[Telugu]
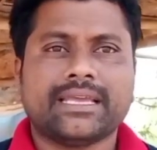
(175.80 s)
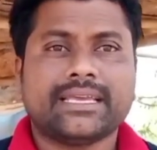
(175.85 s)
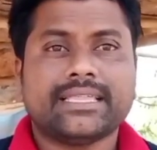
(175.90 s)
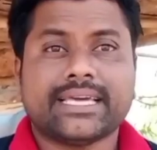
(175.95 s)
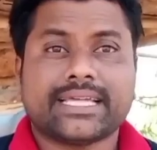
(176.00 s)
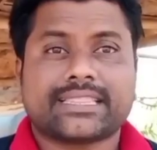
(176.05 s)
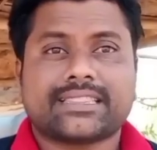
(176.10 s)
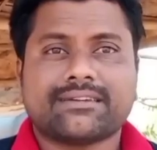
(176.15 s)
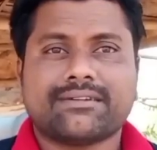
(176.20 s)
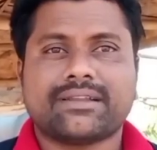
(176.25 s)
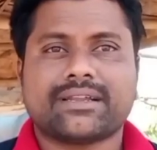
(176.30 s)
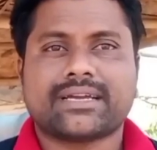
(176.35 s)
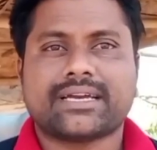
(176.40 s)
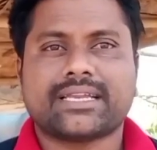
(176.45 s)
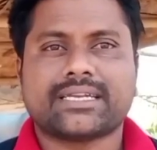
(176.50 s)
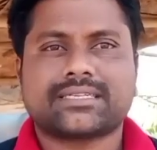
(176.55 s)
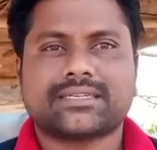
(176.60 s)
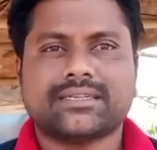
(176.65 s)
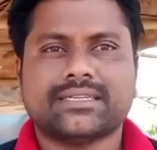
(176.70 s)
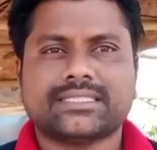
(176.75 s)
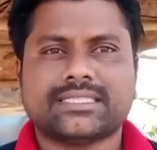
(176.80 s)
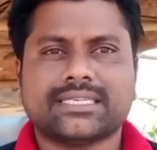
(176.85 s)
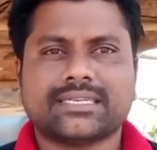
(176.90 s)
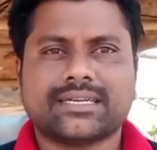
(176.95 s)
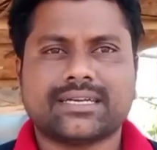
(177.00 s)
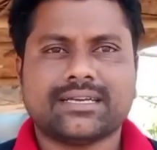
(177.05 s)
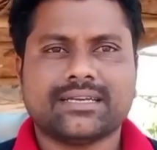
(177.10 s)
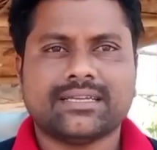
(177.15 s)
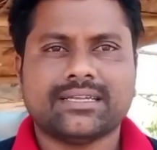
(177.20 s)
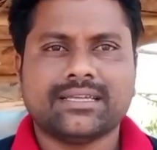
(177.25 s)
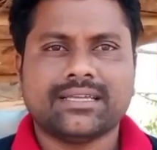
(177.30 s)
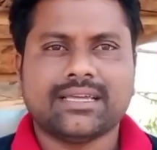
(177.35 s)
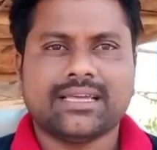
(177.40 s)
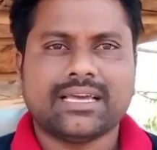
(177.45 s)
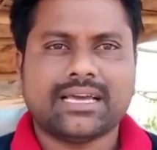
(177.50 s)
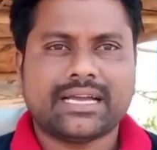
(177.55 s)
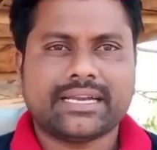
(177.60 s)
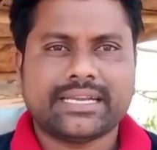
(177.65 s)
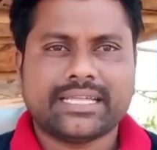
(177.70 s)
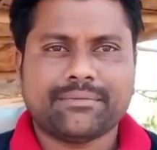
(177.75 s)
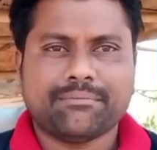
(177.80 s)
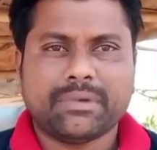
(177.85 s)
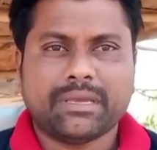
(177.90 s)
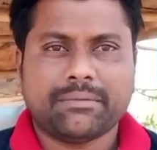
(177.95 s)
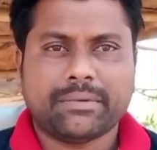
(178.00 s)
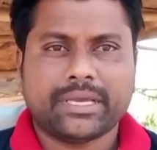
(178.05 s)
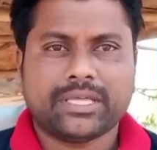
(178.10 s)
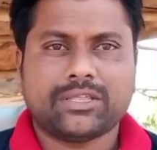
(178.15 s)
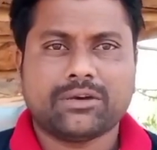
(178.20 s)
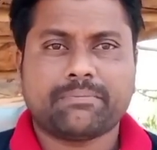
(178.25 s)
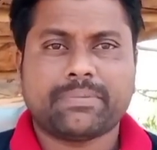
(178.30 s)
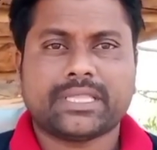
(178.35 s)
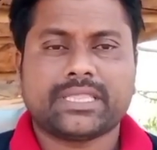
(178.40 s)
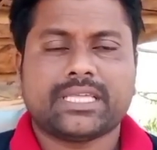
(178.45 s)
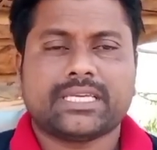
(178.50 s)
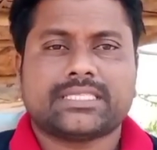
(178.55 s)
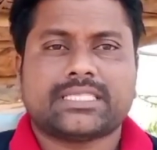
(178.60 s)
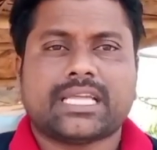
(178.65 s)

ఇది ఎంతవరకు కరెక్ట్ నిజంగా అంటే మేమేదో పెద్ద